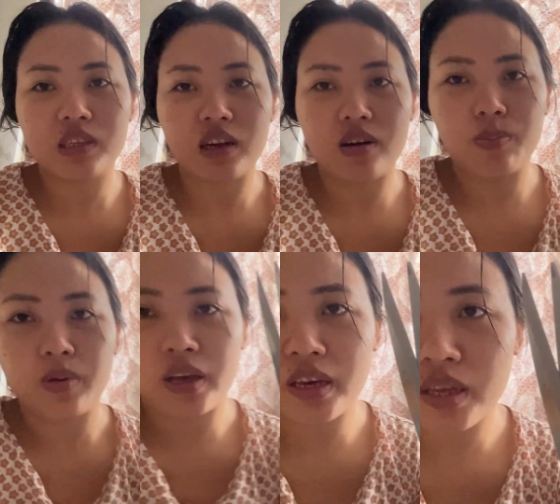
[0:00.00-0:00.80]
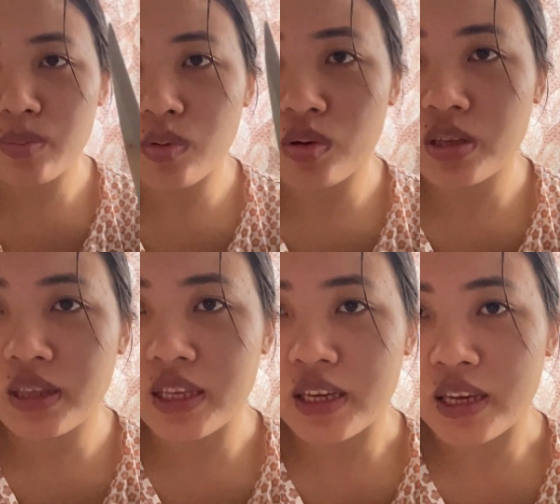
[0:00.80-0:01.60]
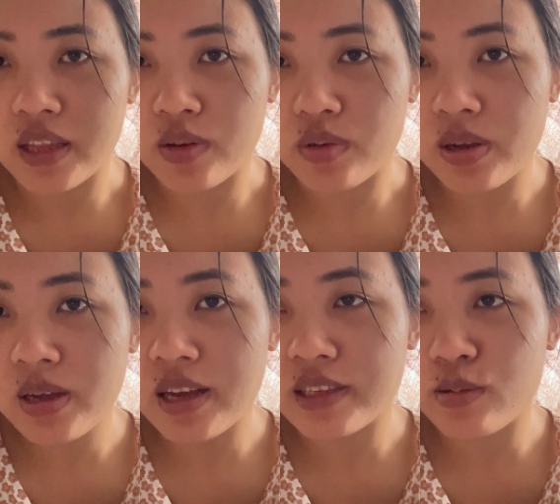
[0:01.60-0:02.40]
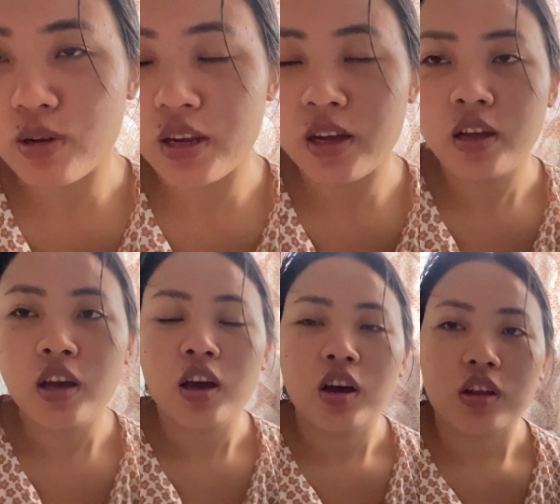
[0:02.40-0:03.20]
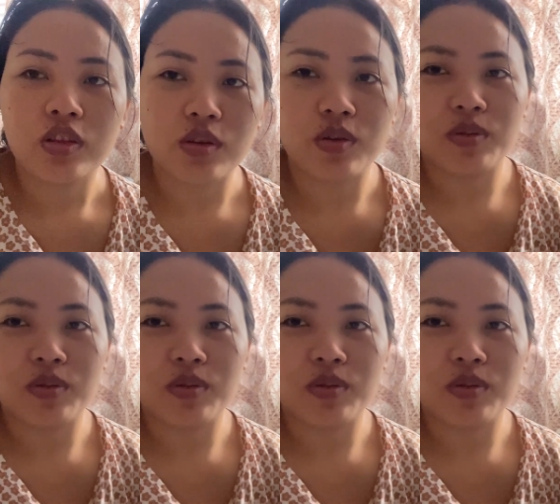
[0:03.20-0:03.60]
शार्प है एंड ये बहुत ही ठीक है देखो ना ऐसे वाला तो